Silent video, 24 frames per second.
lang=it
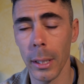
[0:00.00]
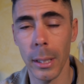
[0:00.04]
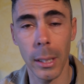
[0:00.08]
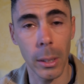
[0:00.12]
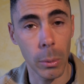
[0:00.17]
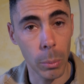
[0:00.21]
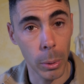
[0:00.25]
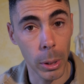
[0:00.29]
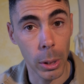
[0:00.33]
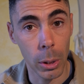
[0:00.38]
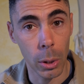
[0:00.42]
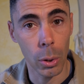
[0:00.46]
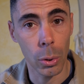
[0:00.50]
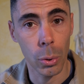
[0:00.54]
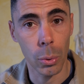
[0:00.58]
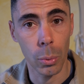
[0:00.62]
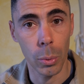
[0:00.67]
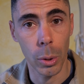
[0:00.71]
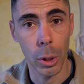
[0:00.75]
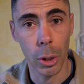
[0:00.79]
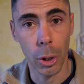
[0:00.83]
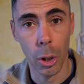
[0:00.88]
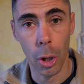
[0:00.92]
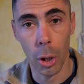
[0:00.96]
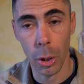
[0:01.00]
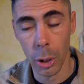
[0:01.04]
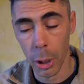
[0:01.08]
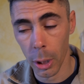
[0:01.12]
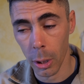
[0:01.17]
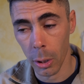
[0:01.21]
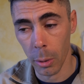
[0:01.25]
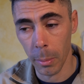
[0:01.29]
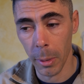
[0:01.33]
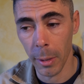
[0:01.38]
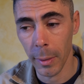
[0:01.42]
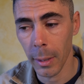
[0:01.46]
seguitelo sui
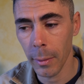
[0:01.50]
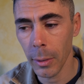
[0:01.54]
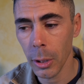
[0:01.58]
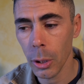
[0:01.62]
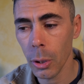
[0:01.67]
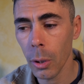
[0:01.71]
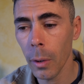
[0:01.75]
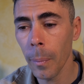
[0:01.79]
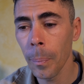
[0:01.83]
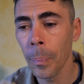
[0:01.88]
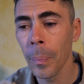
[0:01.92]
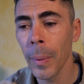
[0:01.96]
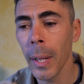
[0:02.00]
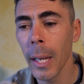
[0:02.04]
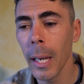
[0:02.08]
social come avete visto,